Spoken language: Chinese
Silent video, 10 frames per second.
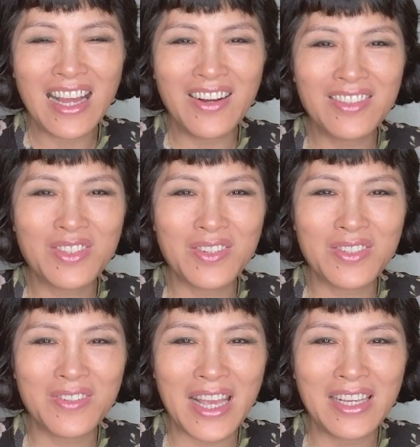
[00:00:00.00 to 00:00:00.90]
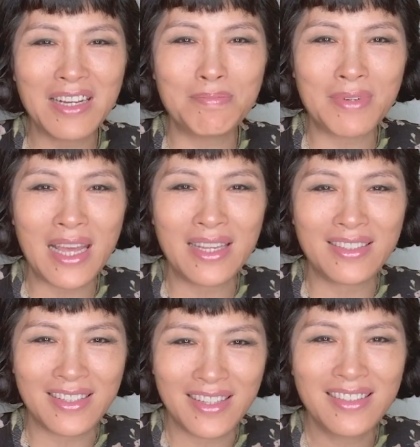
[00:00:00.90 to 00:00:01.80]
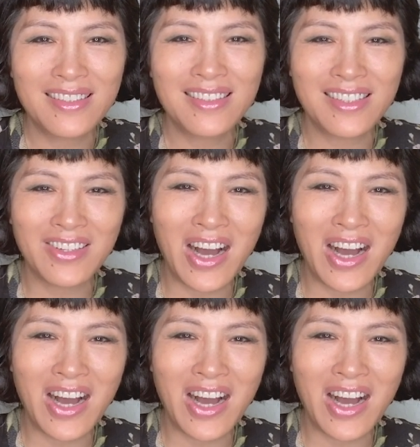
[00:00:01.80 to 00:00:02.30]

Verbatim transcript: 然后做出来一个 brand，挺